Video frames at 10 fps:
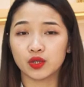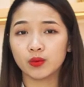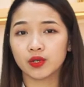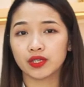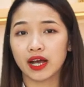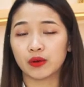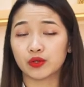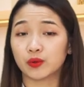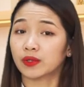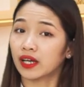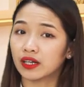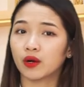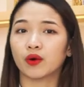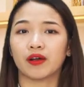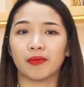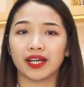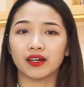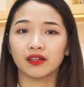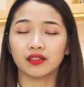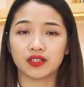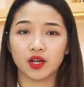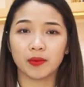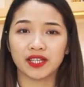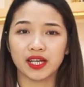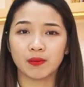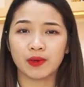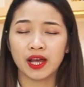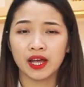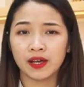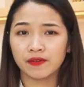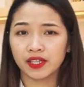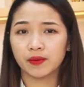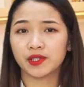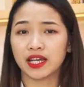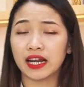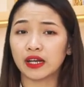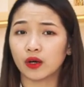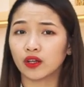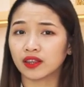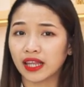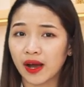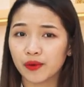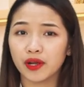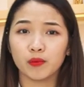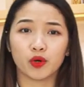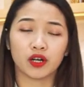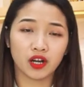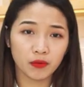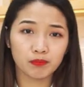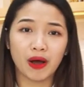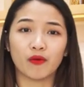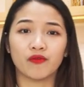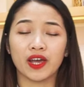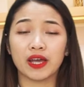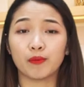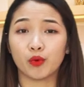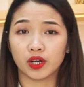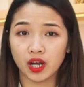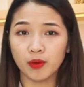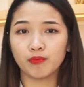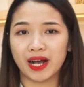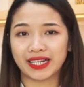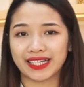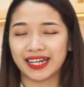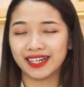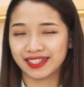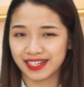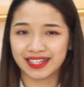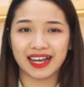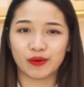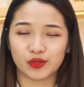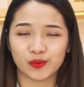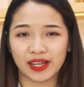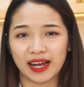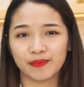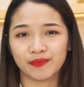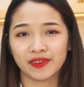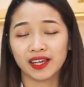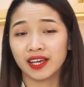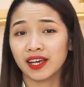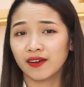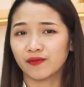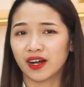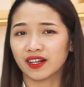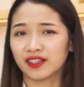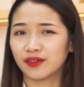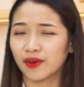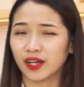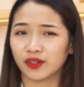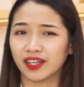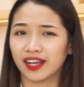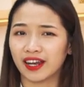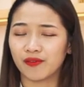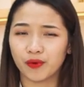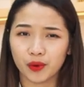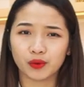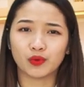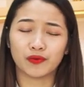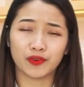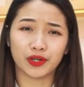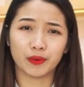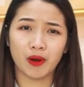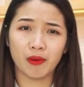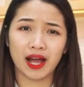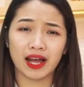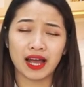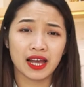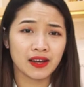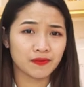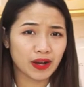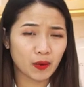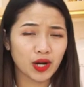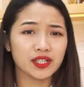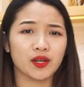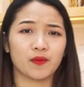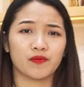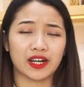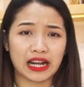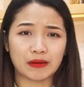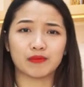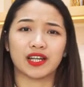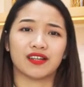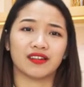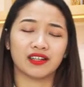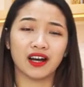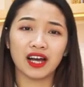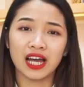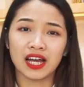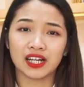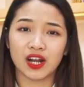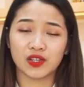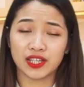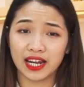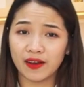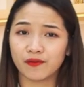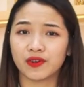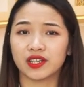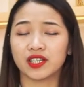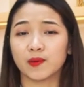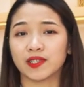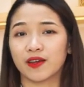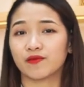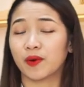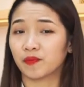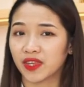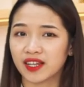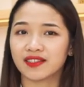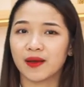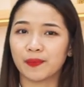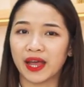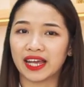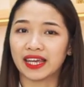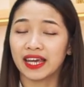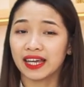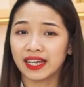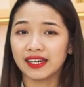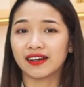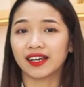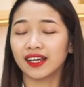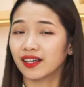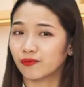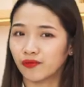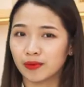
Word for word: thì giúp cho da của chúng ta được khỏe mạnh hơn từ sâu bên trong, và thậm chí là nó còn tạo nên một lớp bảo vệ, một lớp màng chắn ở trên da của chúng ta. Vâng, như vậy có thể thấy là vô cùng tuyệt vời đúng không ạ? Và quan trọng và đặc biệt hơn nữa, đó chính là với dòng sản phẩm nhân sâm này, khi được kết hợp